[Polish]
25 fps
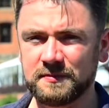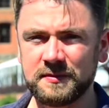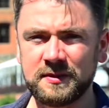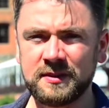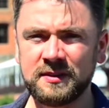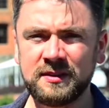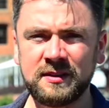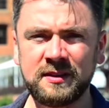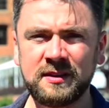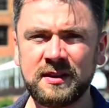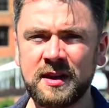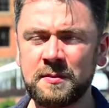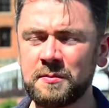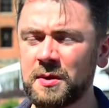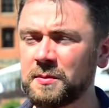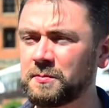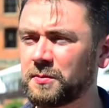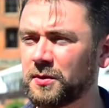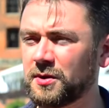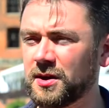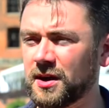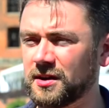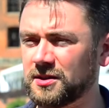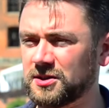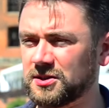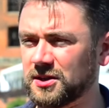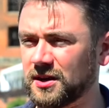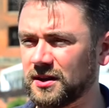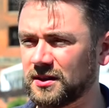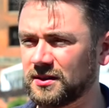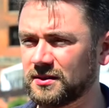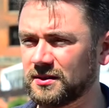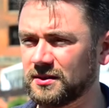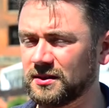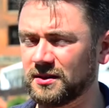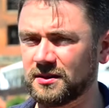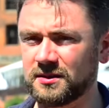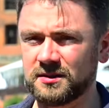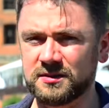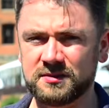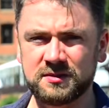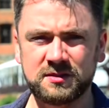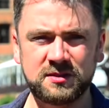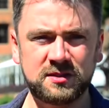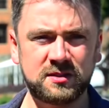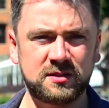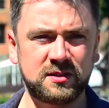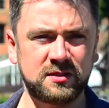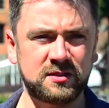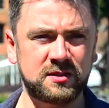Nie mam pojęcia.
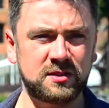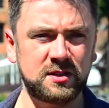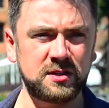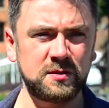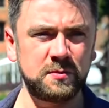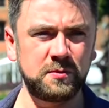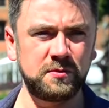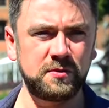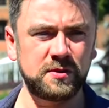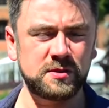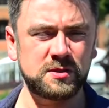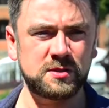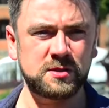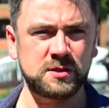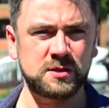Y, szczerze mówiąc,